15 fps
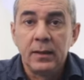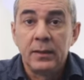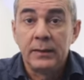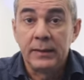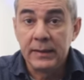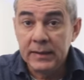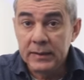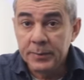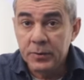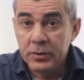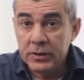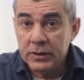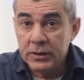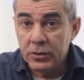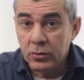Nelle
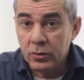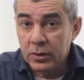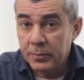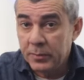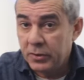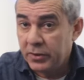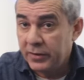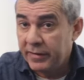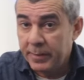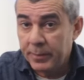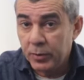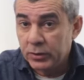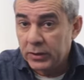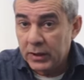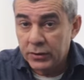esposizioni bisognava
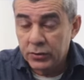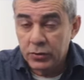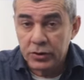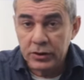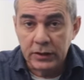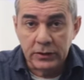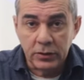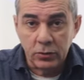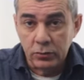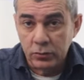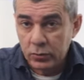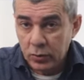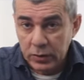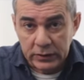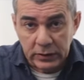portare soggetti con
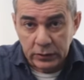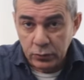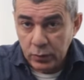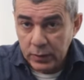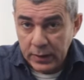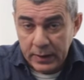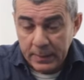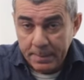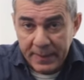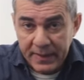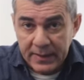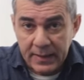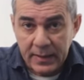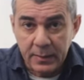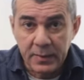toilettature
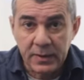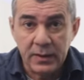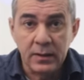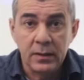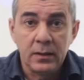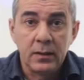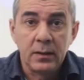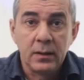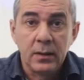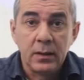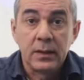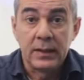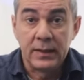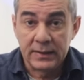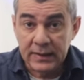impeccabili,
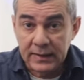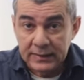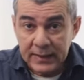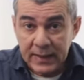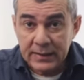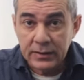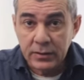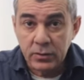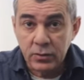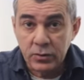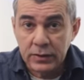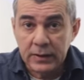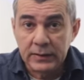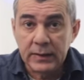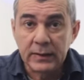che esaltassero lo
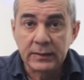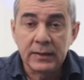standard